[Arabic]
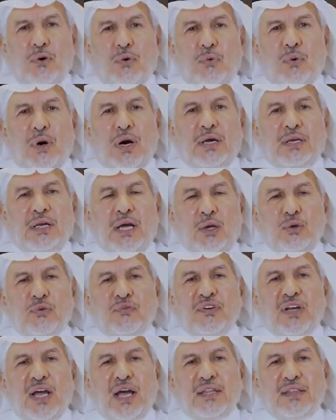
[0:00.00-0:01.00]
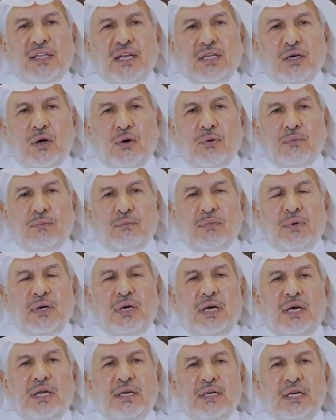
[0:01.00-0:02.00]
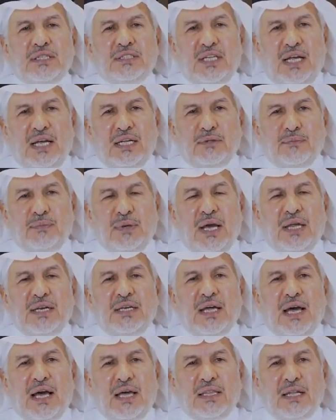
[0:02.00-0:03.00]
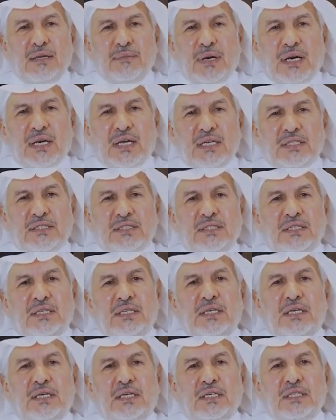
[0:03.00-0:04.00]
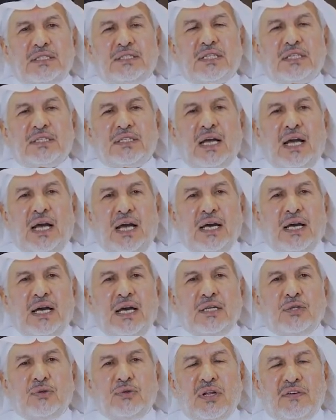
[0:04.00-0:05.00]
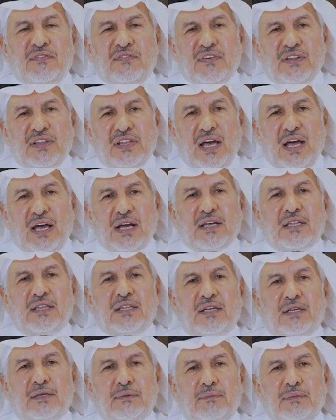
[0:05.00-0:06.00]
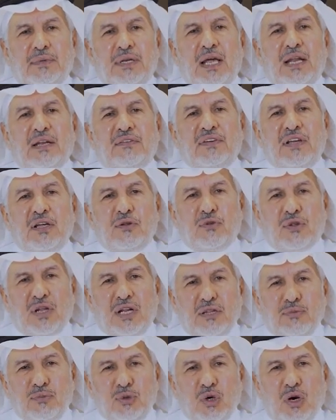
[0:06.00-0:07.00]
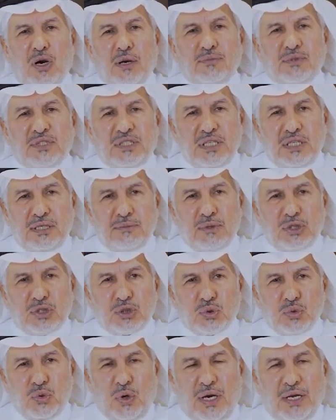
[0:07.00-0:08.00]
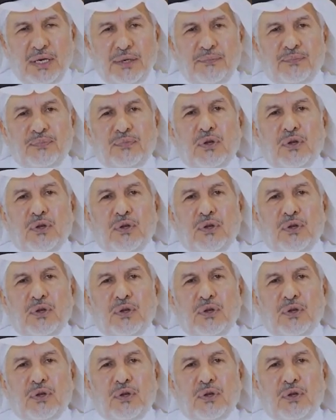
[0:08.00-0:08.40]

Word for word: ونحن في هذا اليوم نسعد بان هذا المركز استطاع ان ينفذ اكثر من 2350 مشروعا